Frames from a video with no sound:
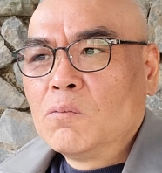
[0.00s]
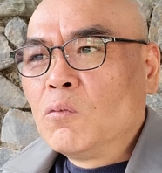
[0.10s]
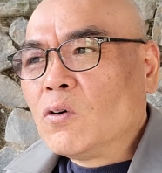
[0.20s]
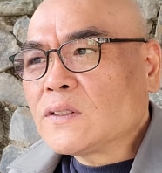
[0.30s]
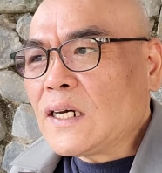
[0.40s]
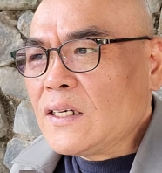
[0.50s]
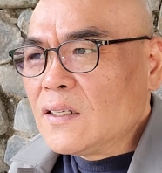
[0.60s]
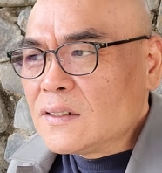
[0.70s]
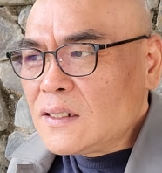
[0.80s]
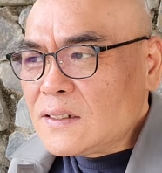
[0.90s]
모사
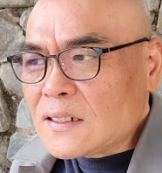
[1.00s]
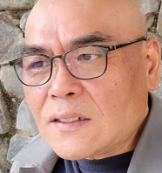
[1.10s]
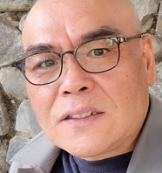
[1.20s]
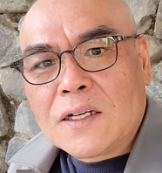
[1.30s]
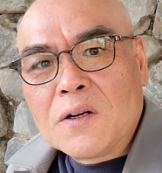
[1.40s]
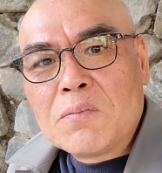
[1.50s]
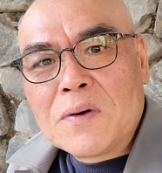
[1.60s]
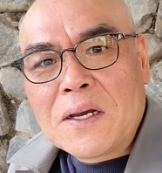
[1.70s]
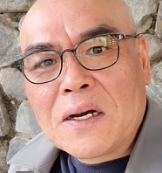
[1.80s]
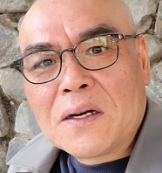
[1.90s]
형식 자체는
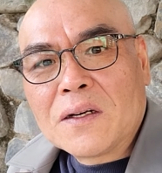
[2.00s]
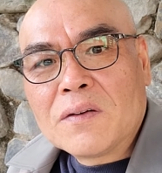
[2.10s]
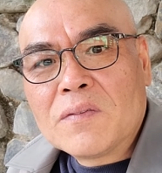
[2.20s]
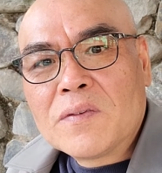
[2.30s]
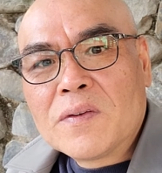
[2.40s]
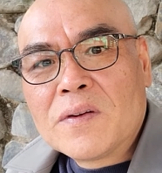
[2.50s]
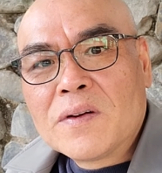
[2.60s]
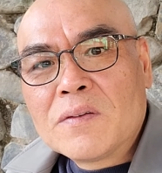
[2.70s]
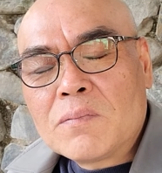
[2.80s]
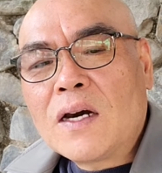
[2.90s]
뭐야
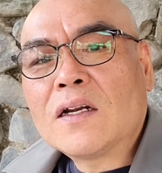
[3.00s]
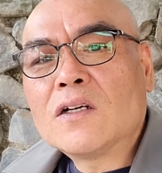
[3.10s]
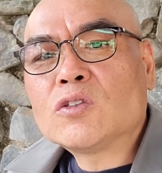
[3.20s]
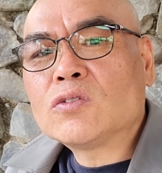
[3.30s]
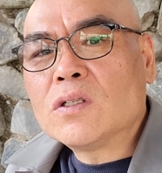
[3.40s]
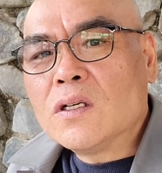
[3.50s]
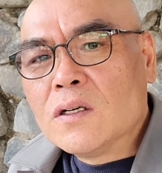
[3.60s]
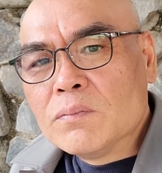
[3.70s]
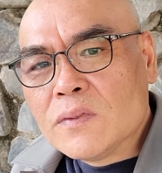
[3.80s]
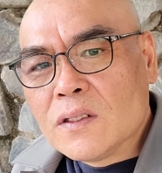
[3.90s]
말할 수
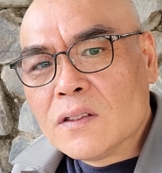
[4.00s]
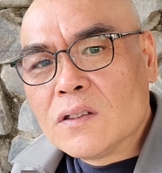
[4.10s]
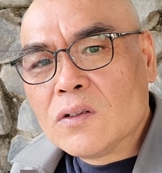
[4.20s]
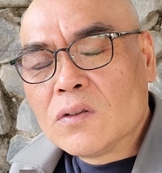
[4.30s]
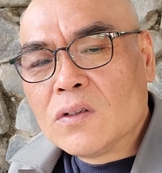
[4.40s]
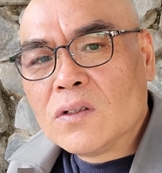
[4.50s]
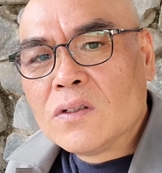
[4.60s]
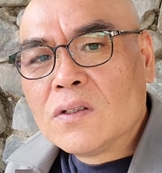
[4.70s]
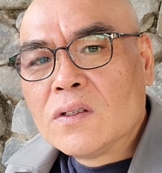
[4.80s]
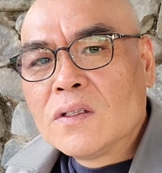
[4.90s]
없는 거고
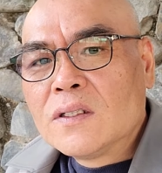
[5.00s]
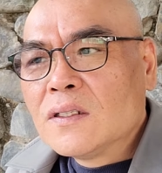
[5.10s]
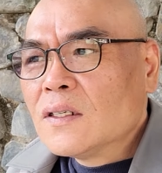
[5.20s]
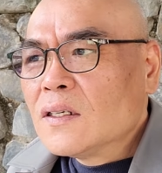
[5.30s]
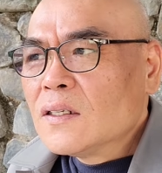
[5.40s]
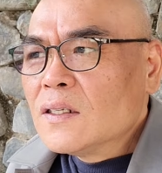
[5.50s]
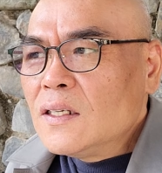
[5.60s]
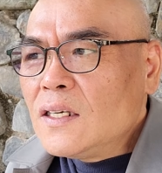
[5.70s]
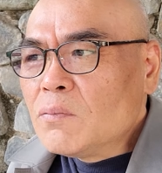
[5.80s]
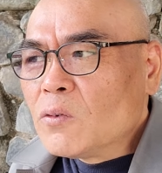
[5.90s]

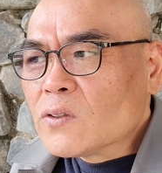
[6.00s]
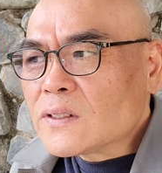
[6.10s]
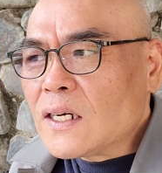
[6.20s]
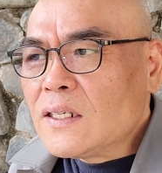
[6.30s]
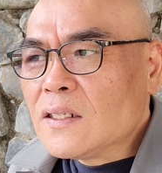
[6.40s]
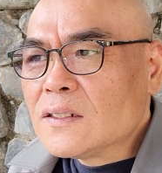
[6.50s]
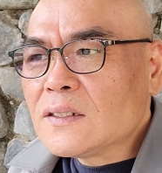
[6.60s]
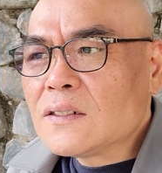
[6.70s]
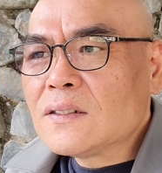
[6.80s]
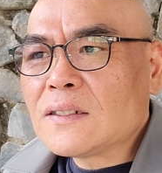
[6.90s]
이 모사
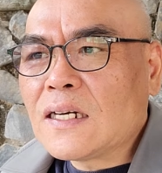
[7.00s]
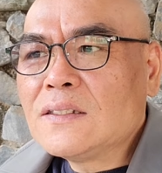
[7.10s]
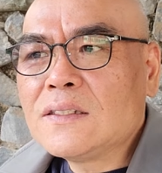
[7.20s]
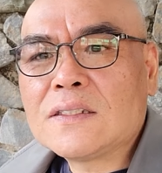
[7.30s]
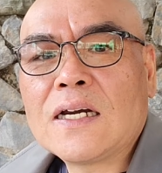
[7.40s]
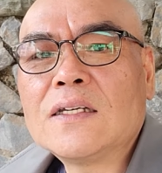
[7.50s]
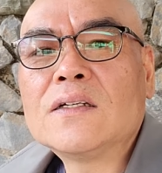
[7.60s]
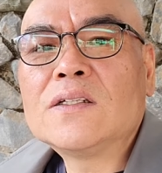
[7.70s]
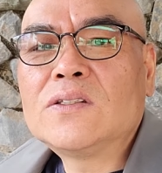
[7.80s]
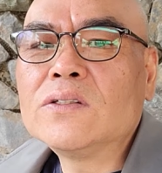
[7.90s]
형식은 단지
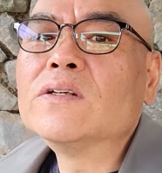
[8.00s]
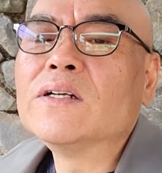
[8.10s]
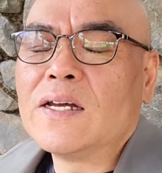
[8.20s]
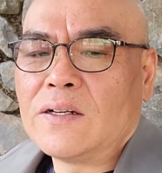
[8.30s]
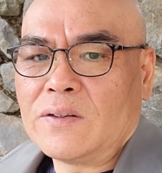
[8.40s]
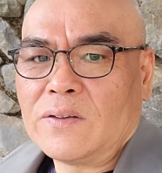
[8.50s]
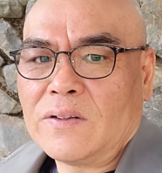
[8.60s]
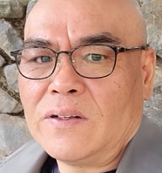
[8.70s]
자기를 드러내는 거